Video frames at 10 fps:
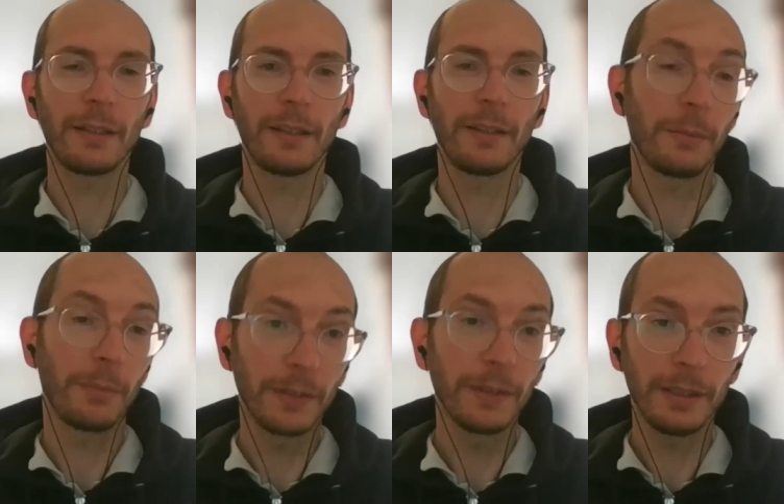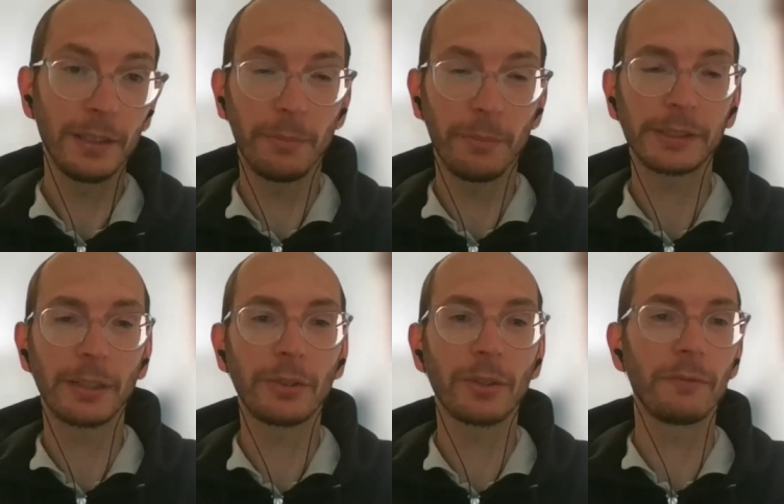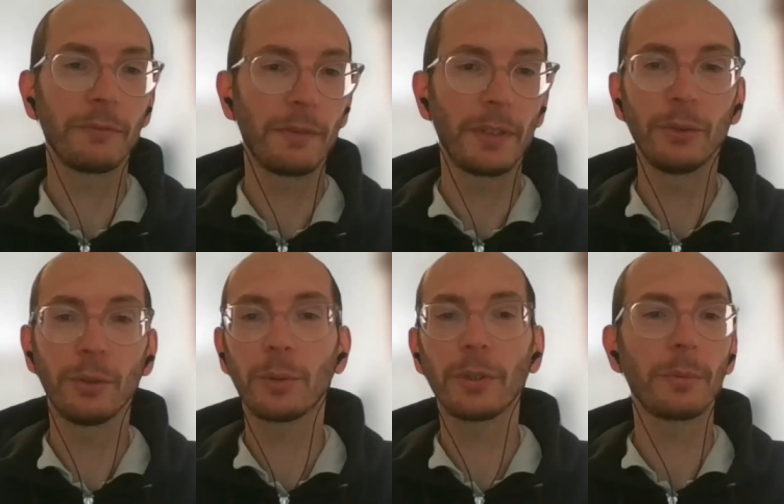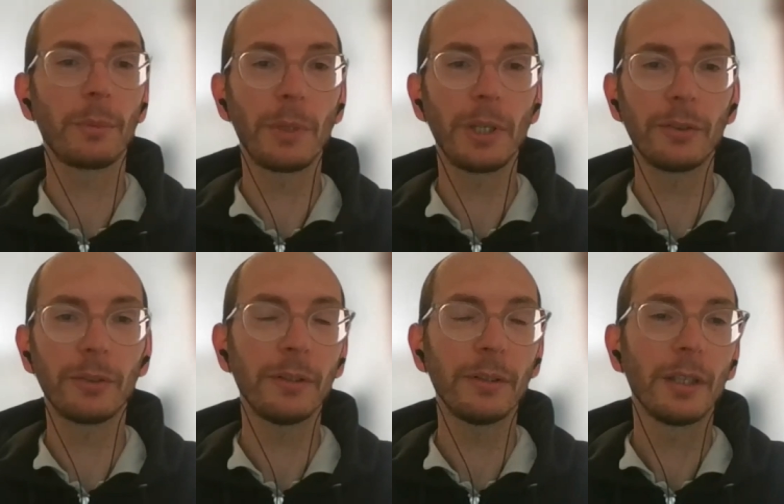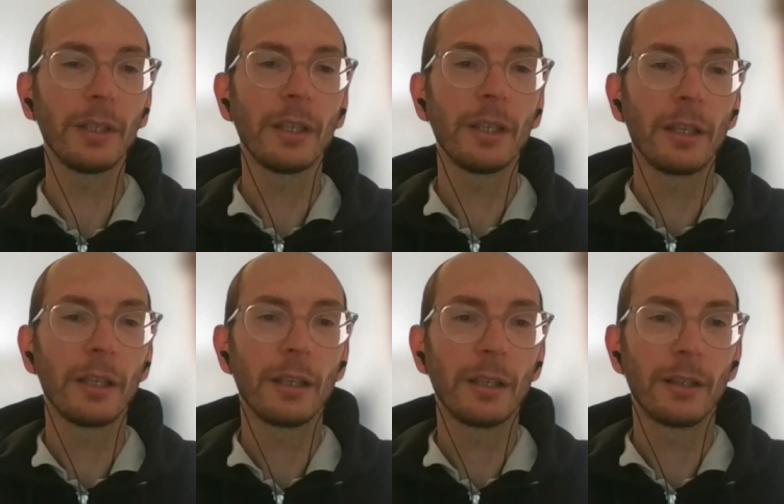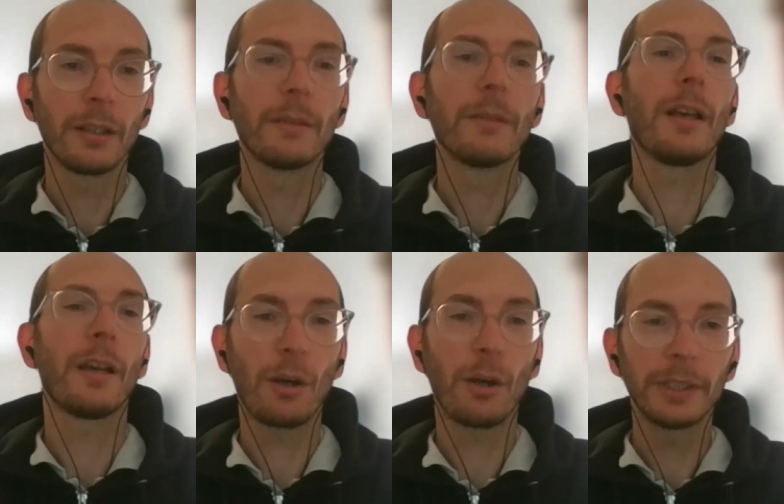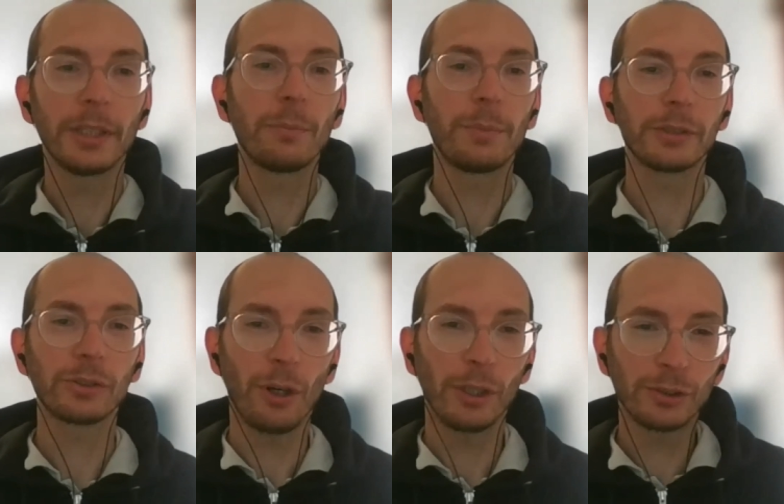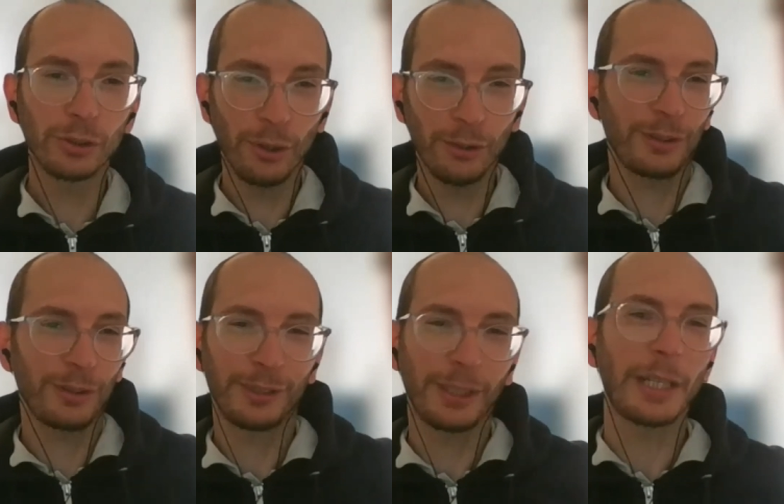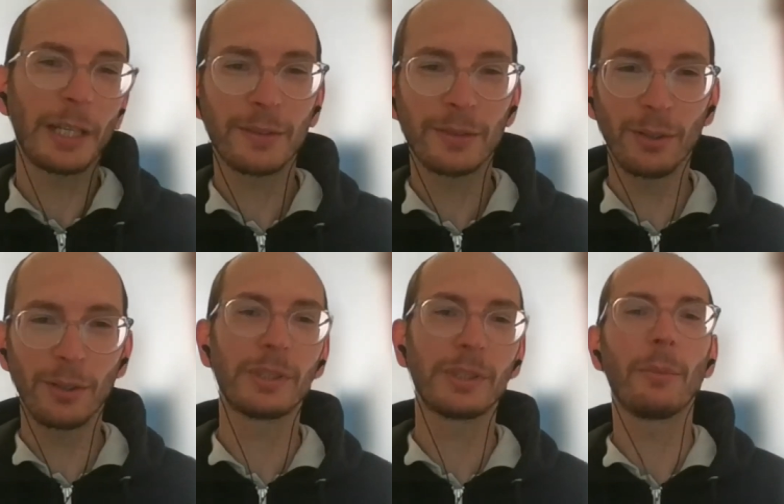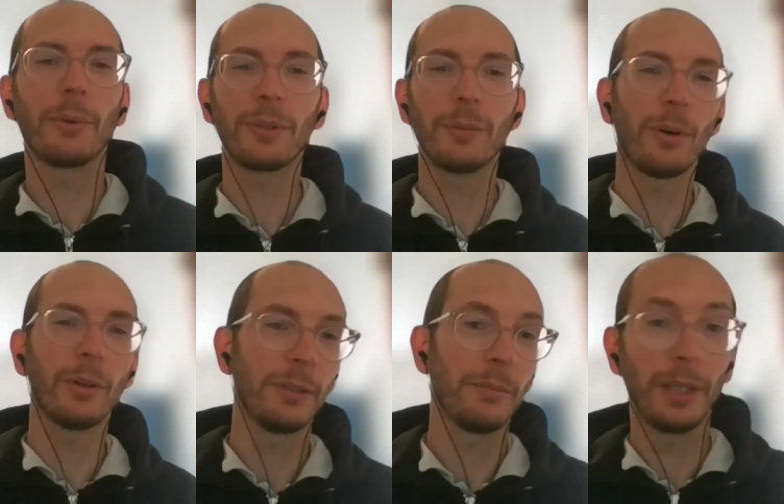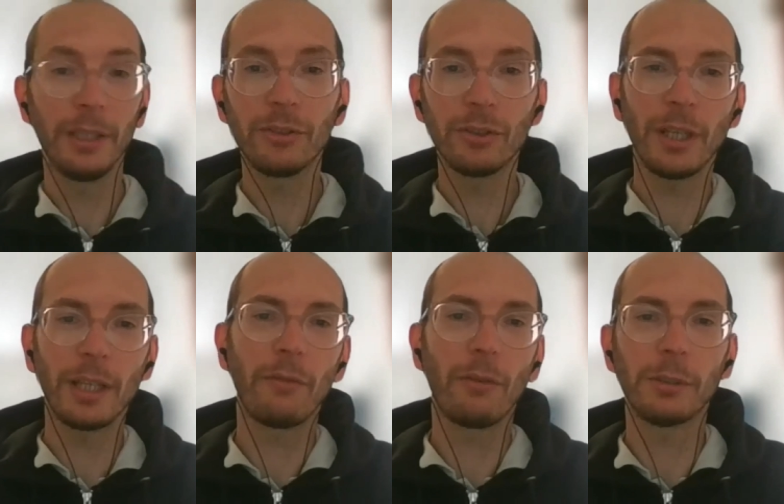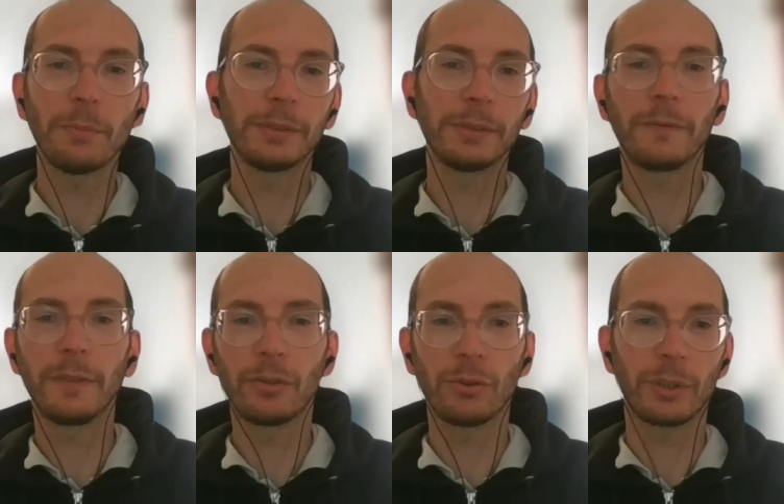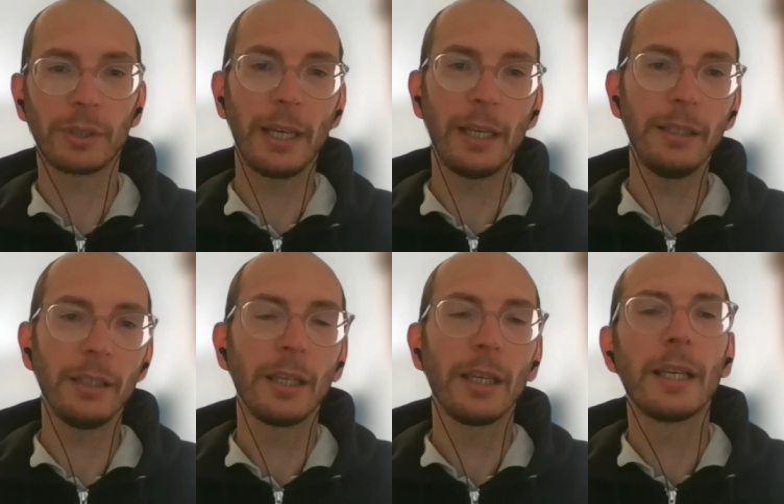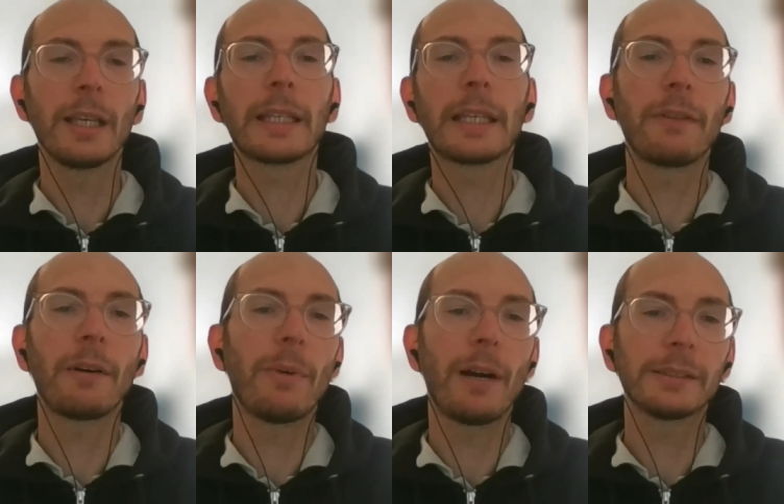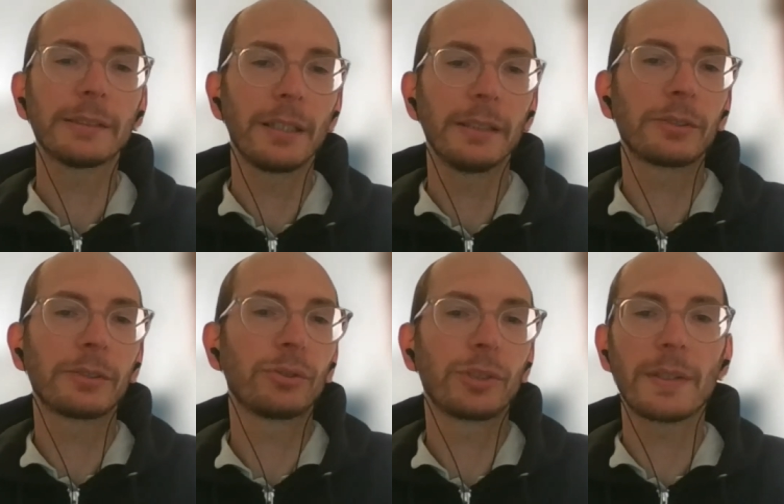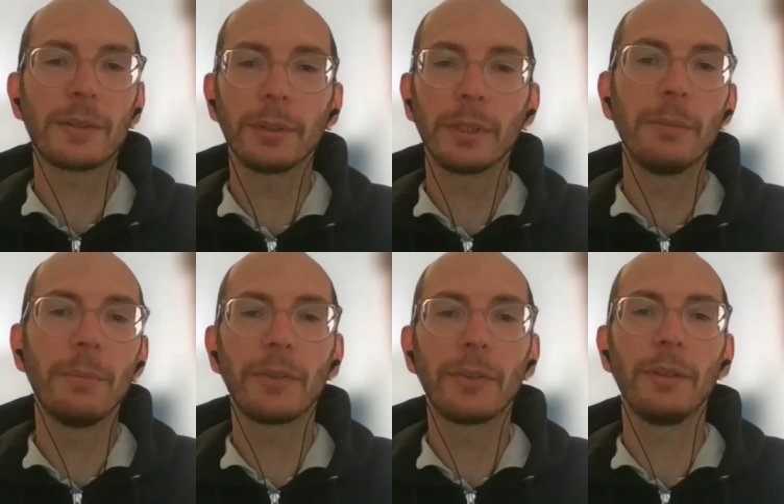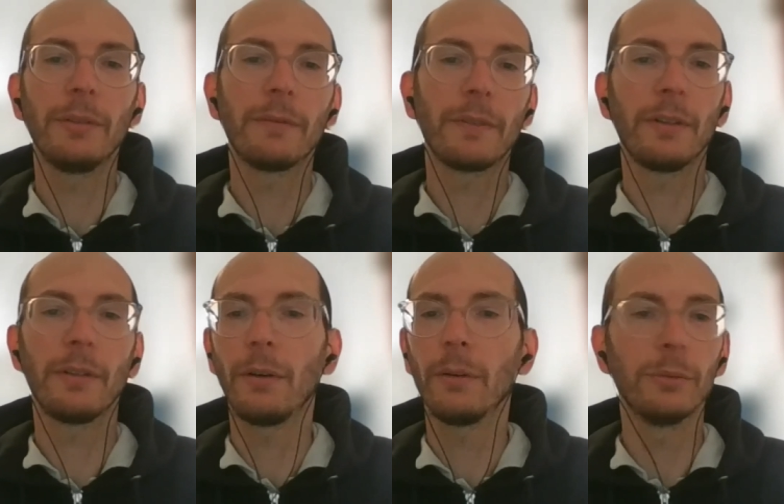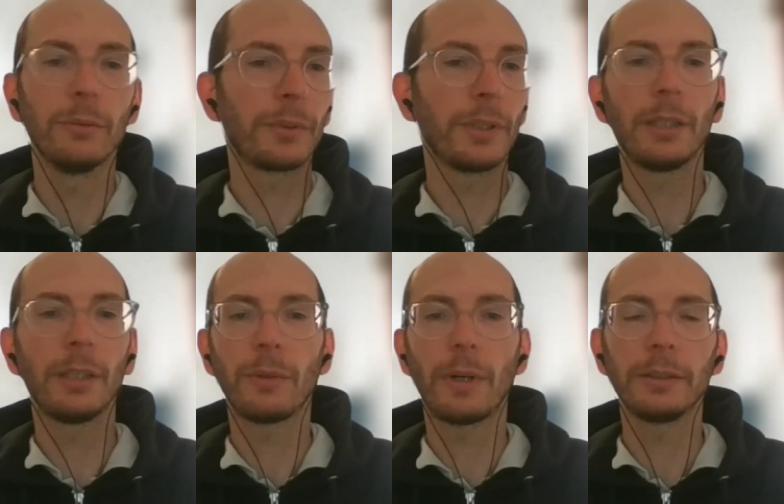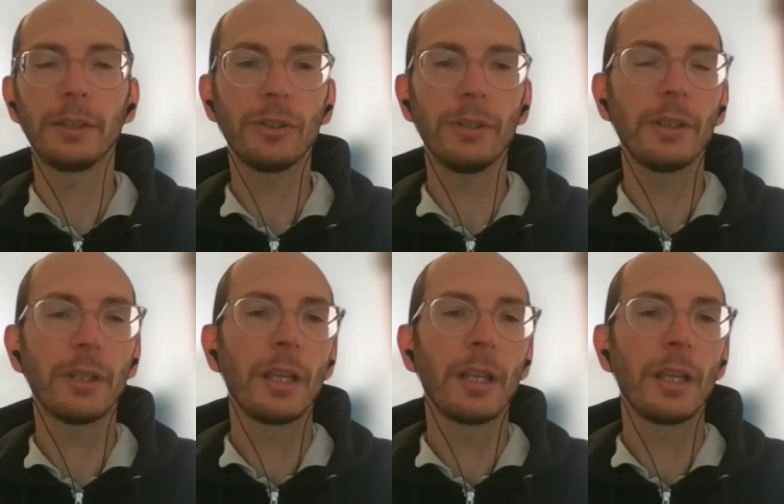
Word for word: eh, se mi sentite, perché adesso non vi vedo in questo momento. Ti sentiamo. Eh, come ha detto Pier Giorgio, ringrazio, mi chiamo Simone Belci e lavoro per l'ufficio OK, e fa parte dell'associazione Le Bensilfe Onus dell'Alto Adige.